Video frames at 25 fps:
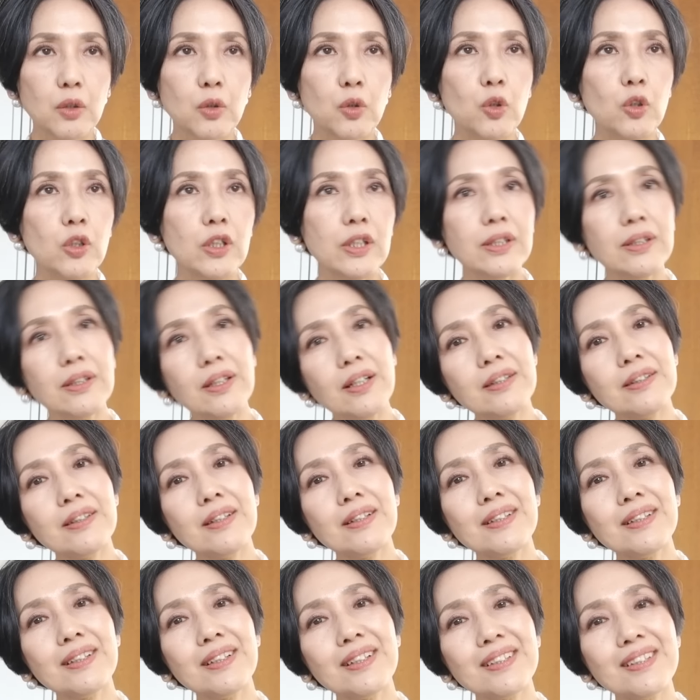こういったあ
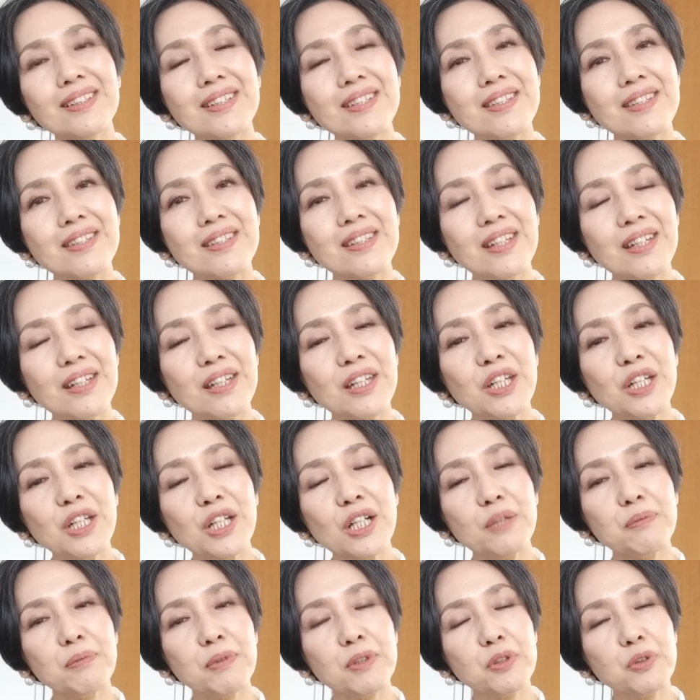たりがですね
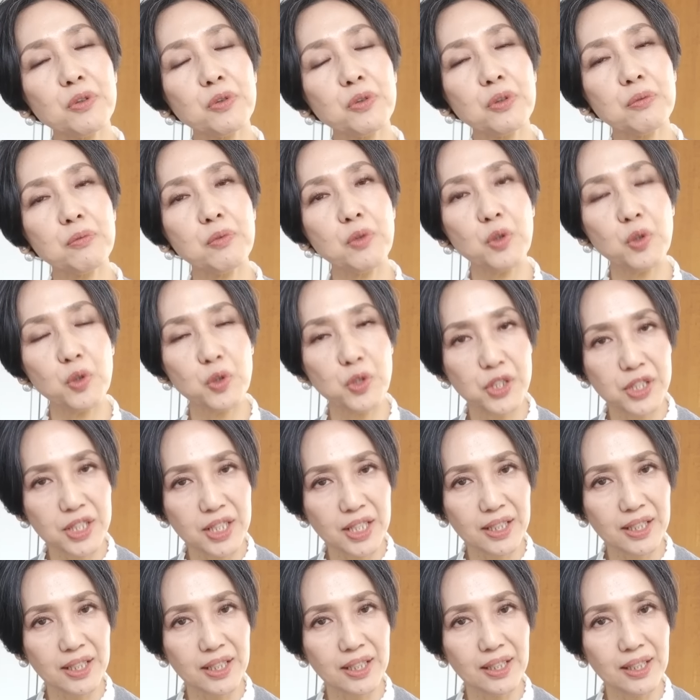やっぱりとてもお
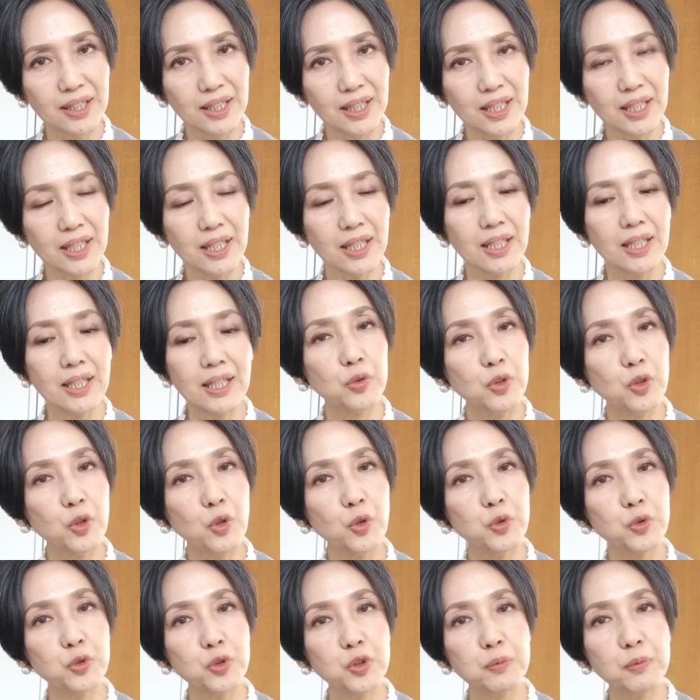しゃれで洋
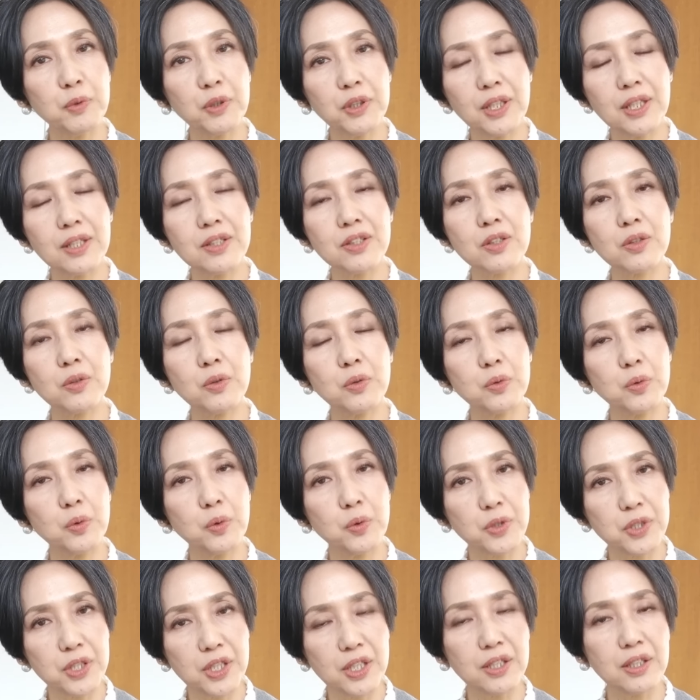服もねすご
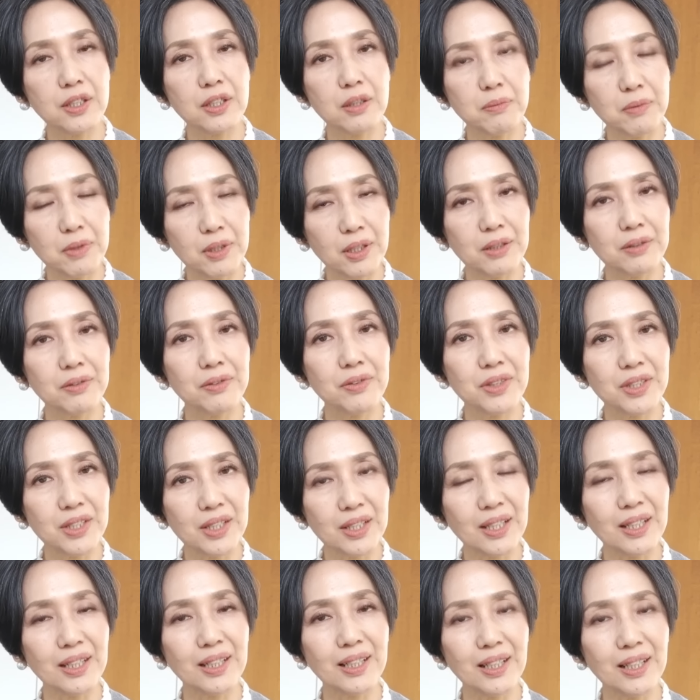くおしゃれに見えるん
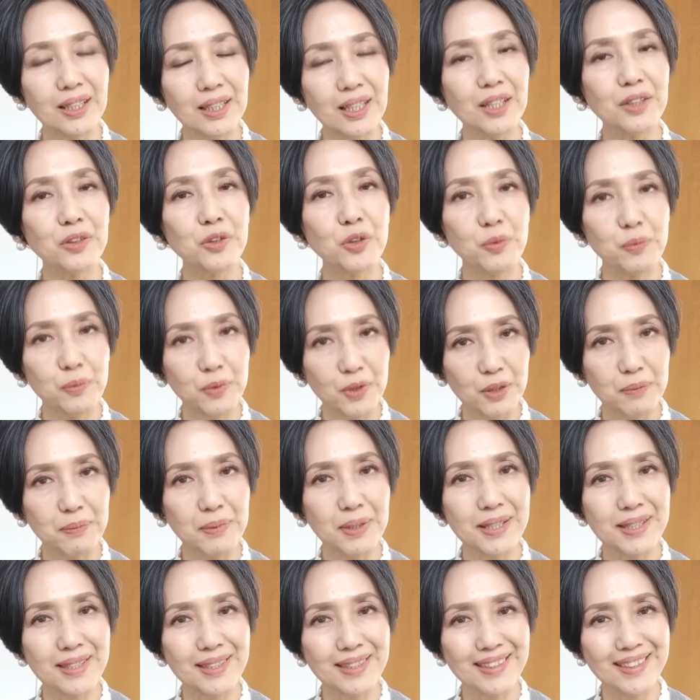じゃないかなと思い
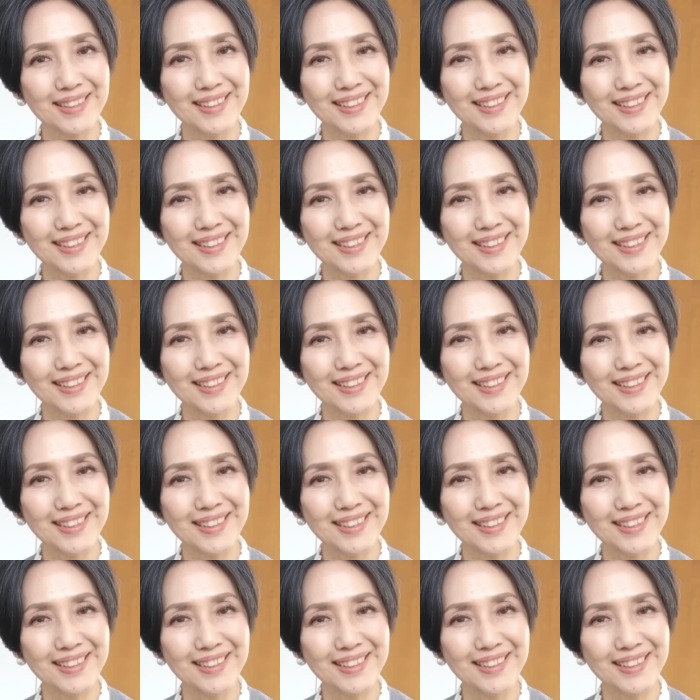ます。